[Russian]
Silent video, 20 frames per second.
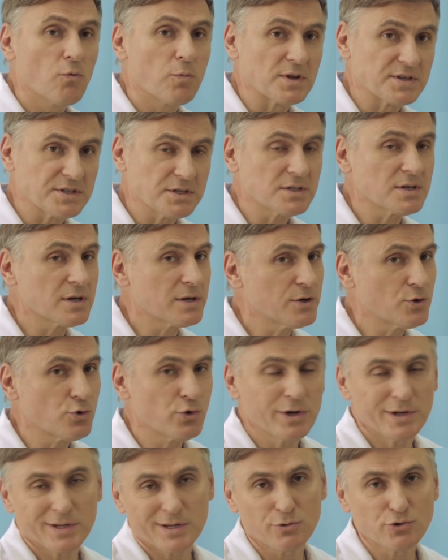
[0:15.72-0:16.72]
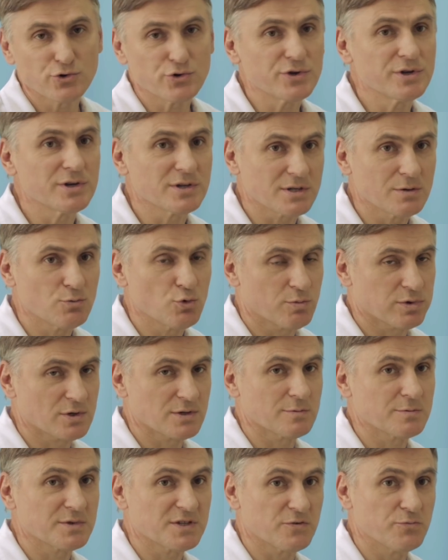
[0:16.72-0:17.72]
Пластическая хирургия это чудесным
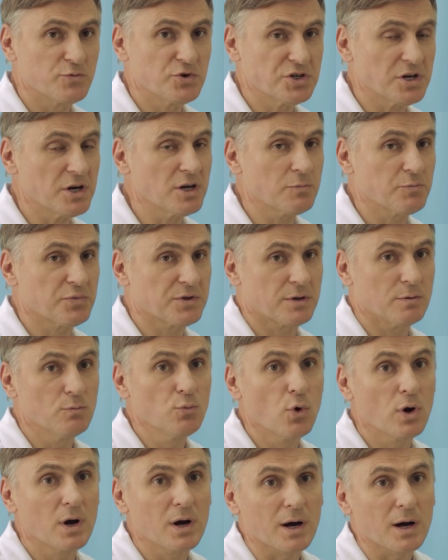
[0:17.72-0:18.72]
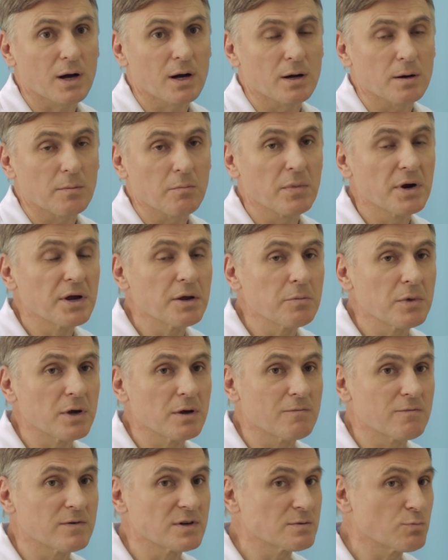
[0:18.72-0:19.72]
образом совмещает, потому как мы
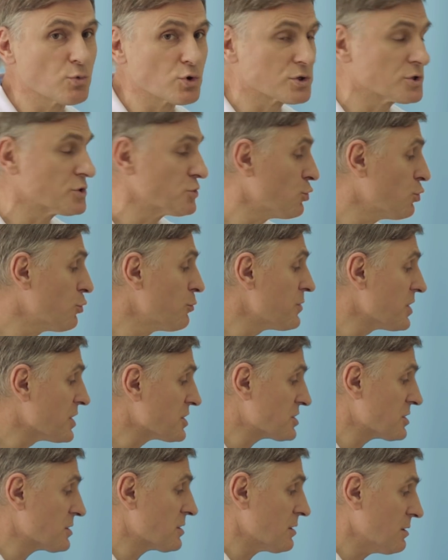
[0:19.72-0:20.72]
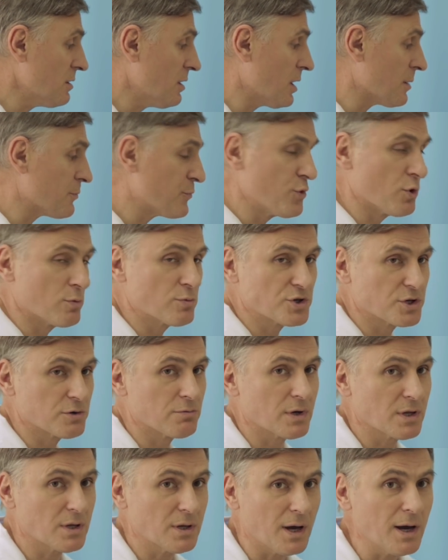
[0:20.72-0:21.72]
имеем возможность уменьшить объем
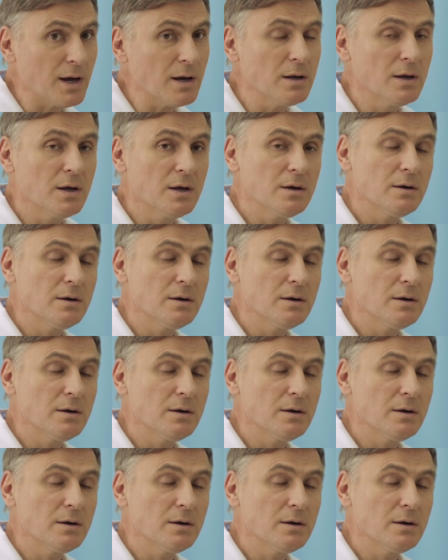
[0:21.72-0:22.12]
живота,